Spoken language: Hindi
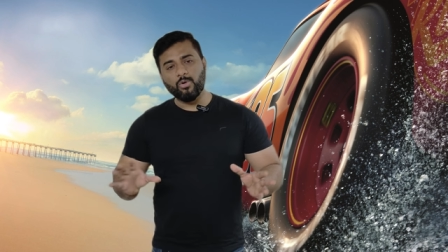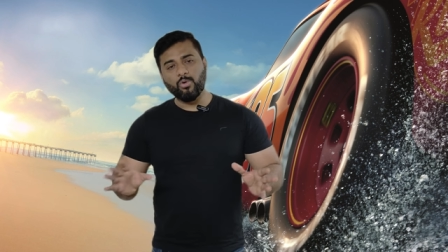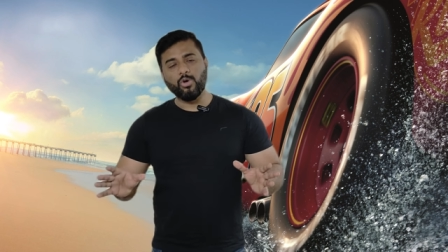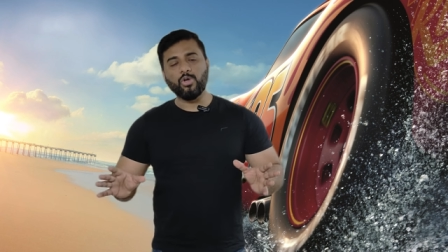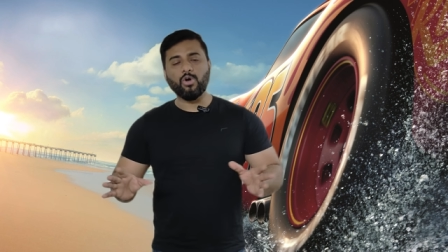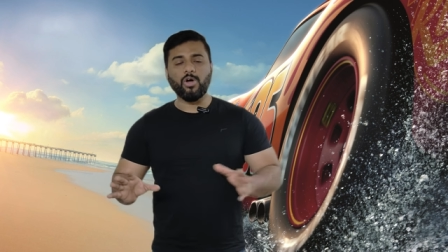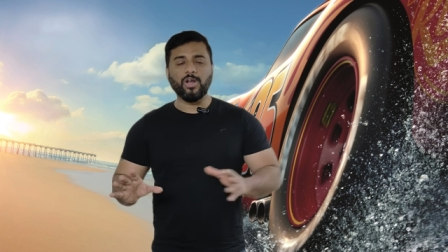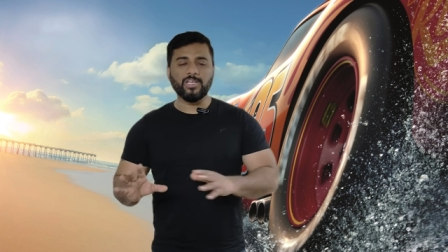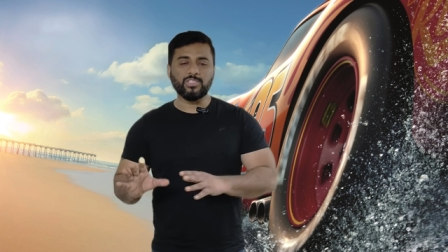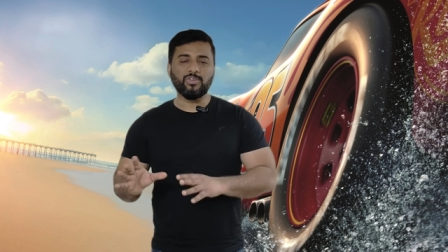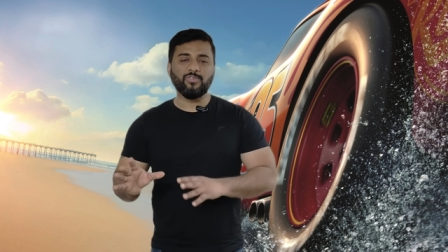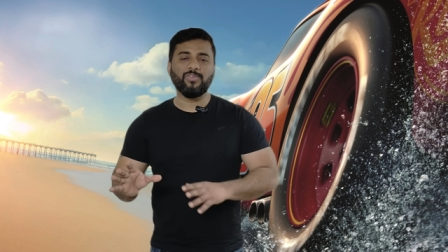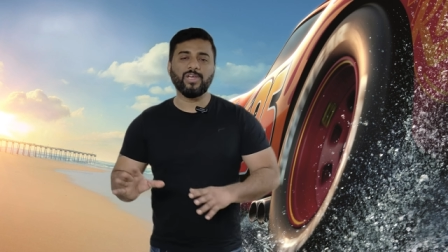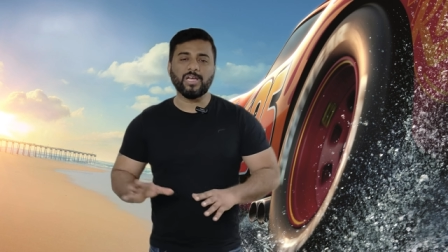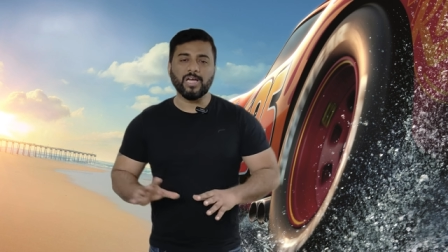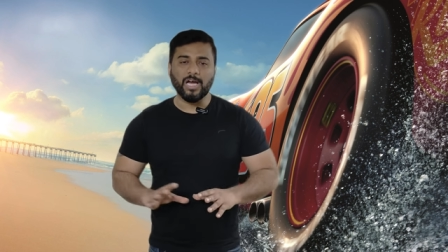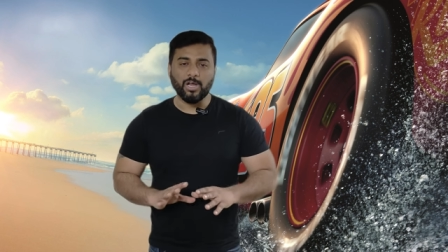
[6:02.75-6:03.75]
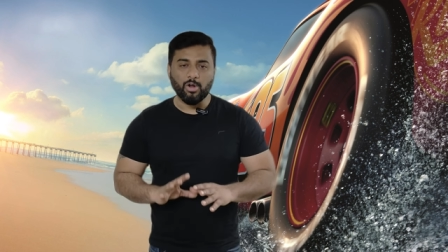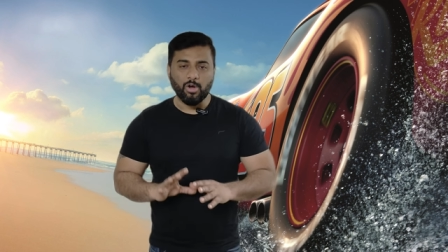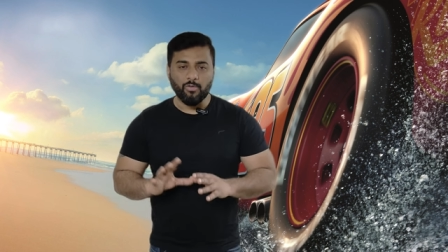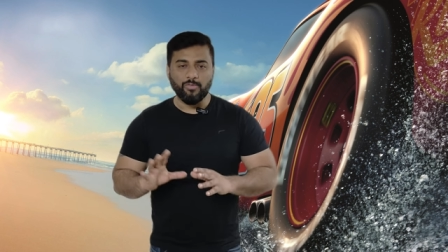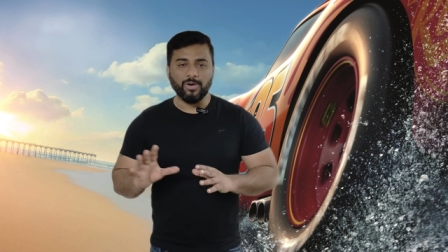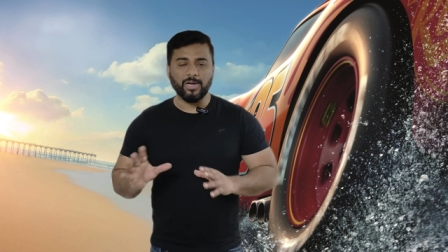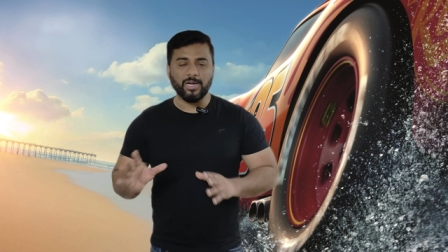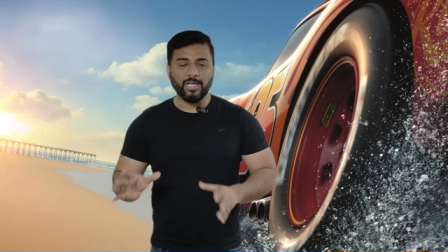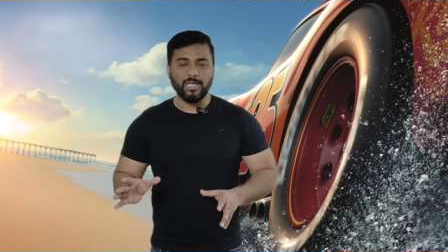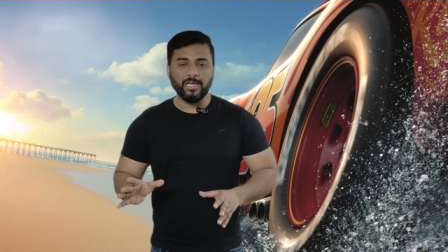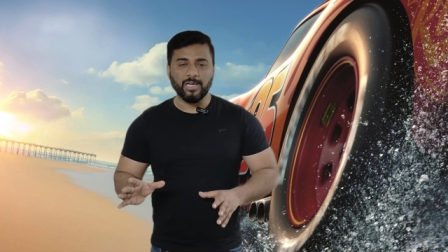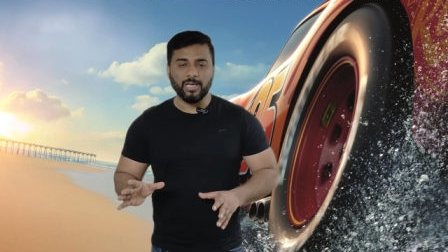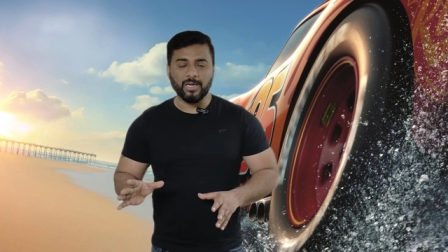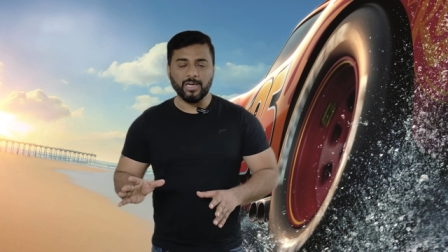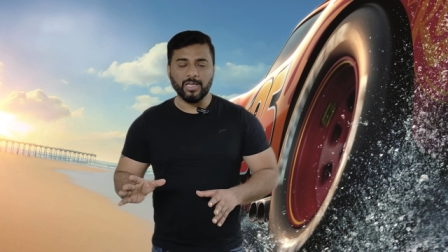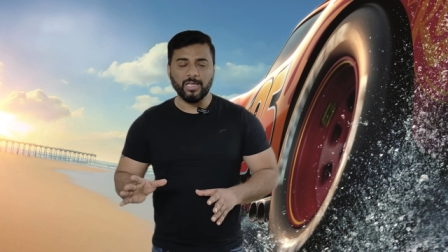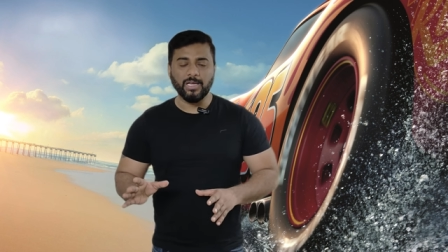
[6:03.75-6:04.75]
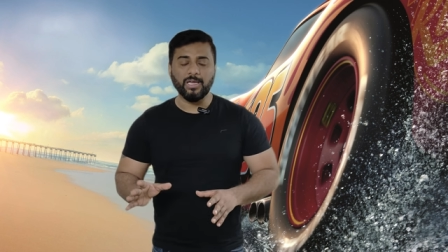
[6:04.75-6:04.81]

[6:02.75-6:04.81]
कोई और एस कार ऑफर नहीं कर